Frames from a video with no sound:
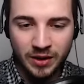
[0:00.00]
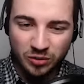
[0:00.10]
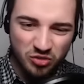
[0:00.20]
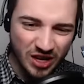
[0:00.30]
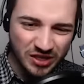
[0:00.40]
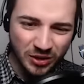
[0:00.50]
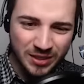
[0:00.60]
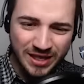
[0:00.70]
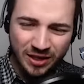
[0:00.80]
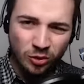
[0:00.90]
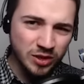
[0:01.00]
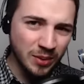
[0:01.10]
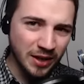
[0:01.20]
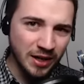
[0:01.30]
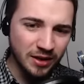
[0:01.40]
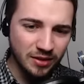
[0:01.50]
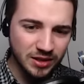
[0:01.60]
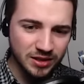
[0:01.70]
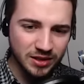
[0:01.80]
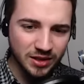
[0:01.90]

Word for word: Du bestellst auch immer sehr große Pakete. Was ist das